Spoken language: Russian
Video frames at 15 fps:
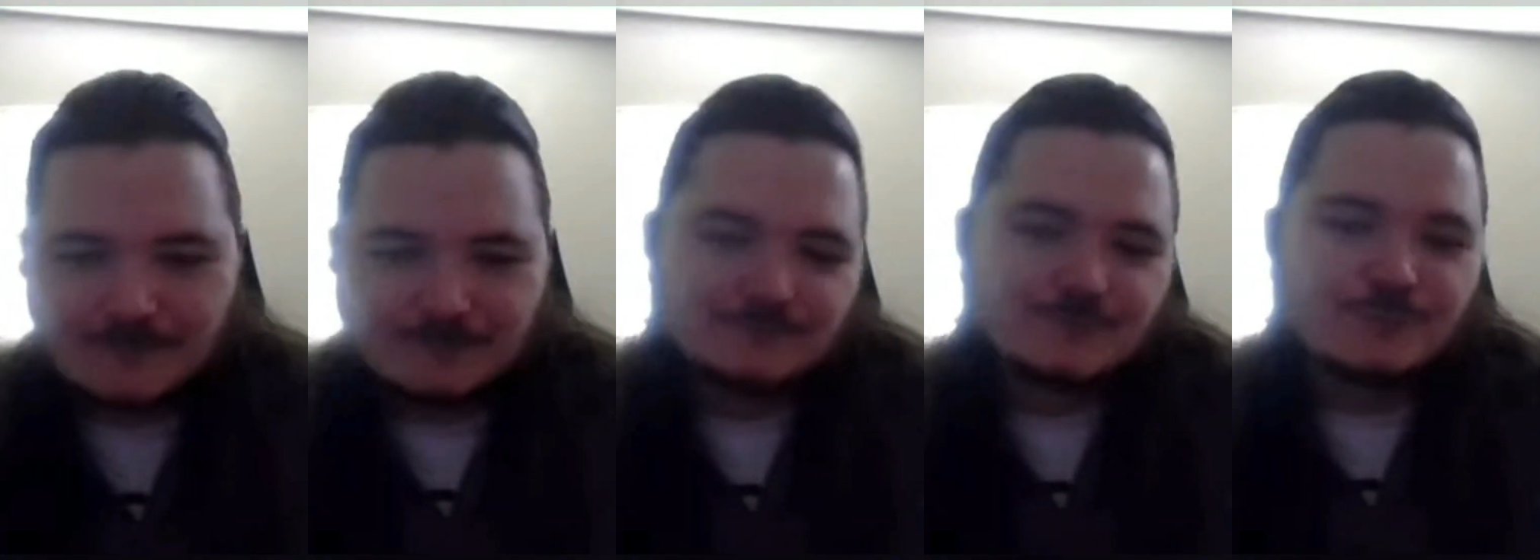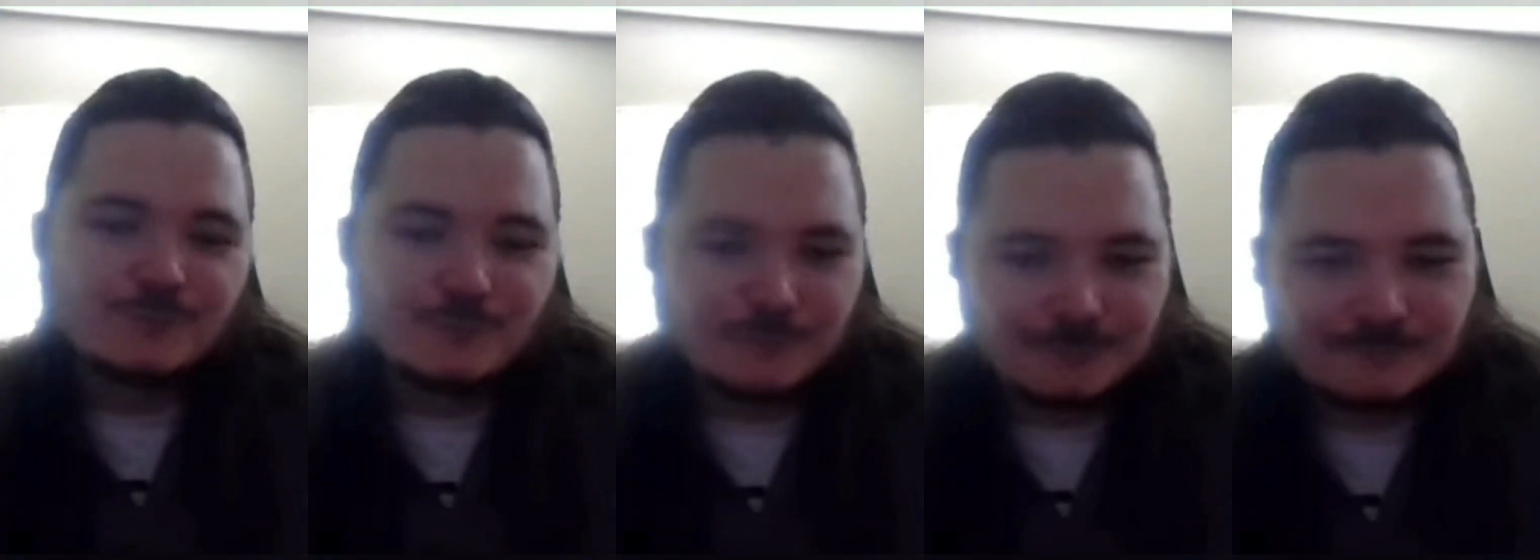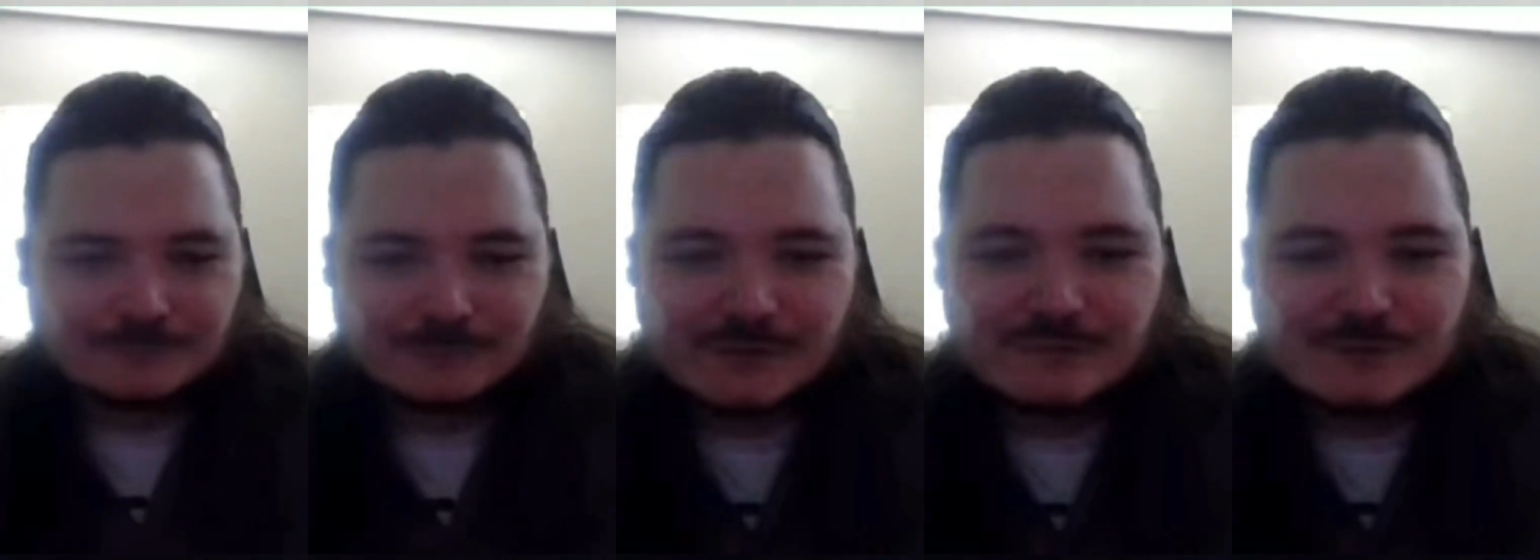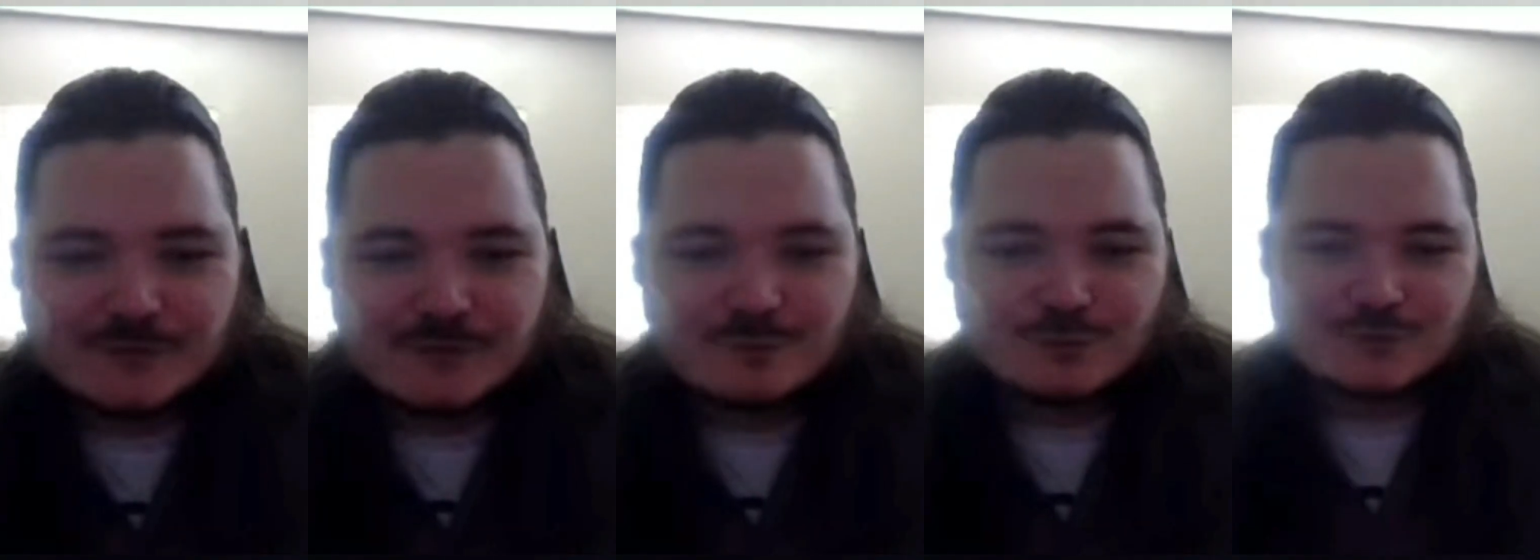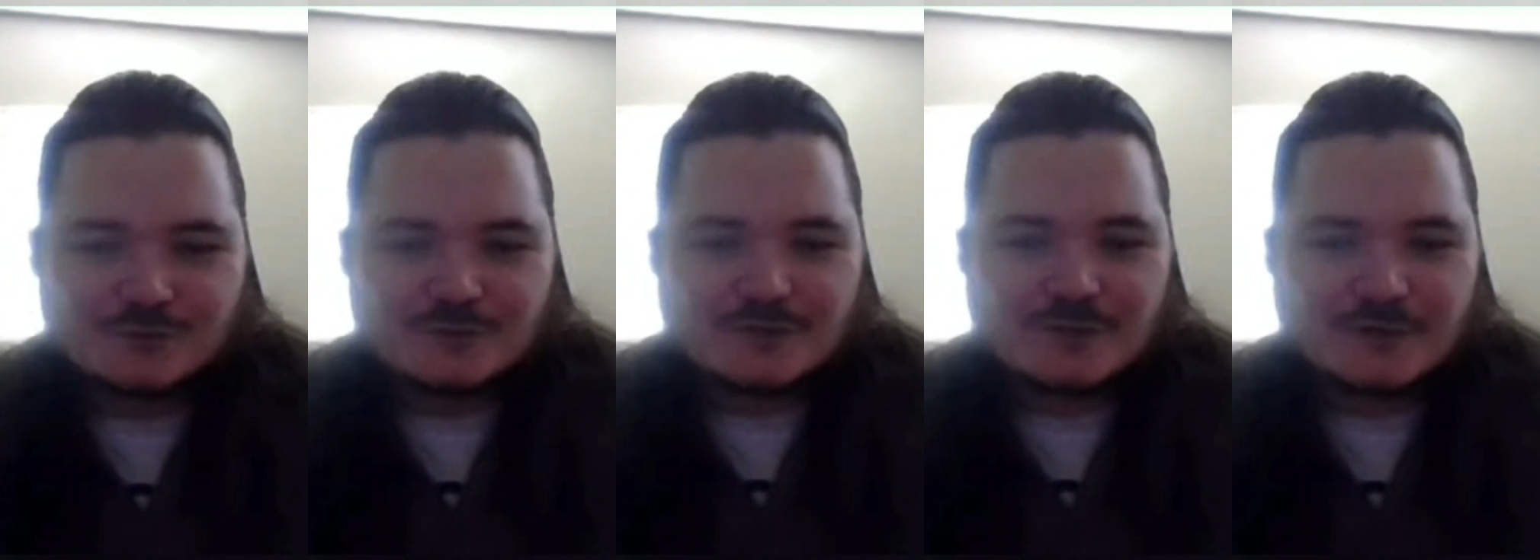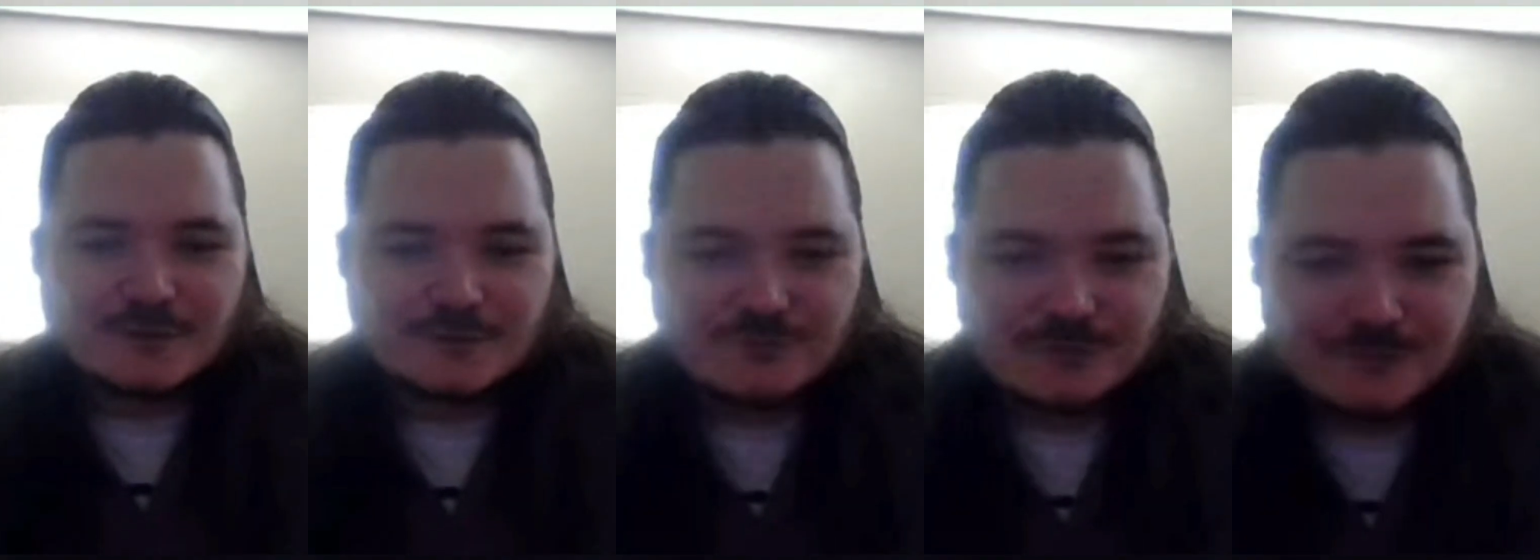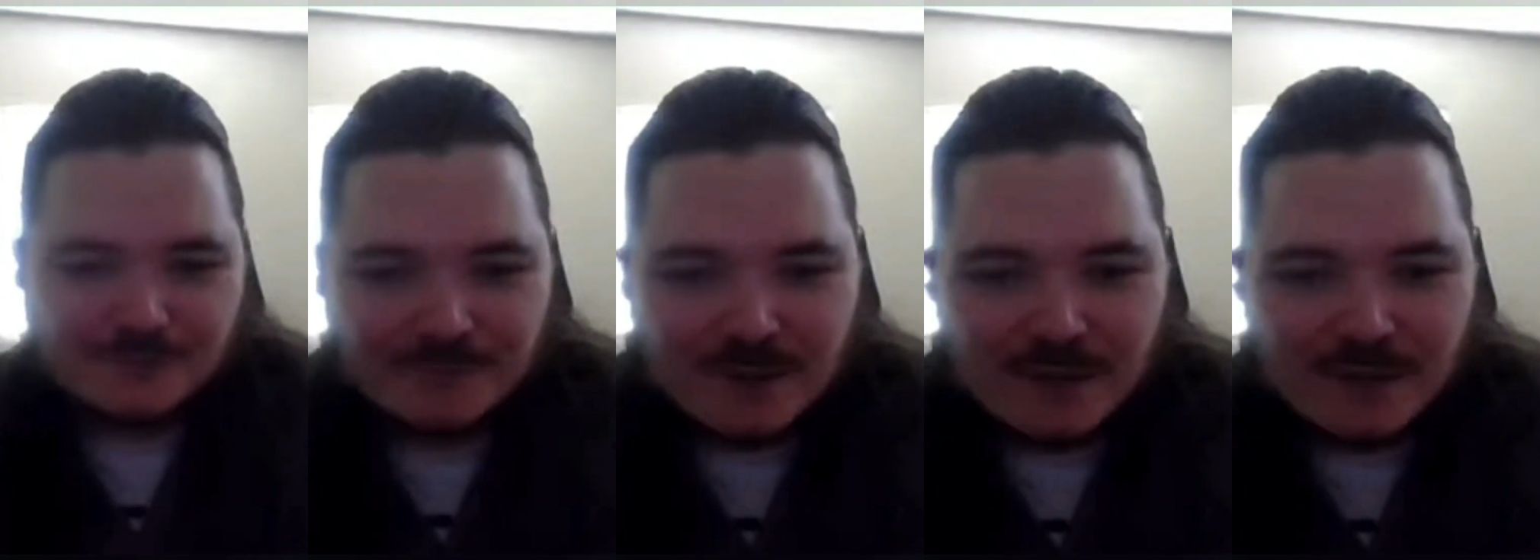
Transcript: Но этого не будет, скорее всего.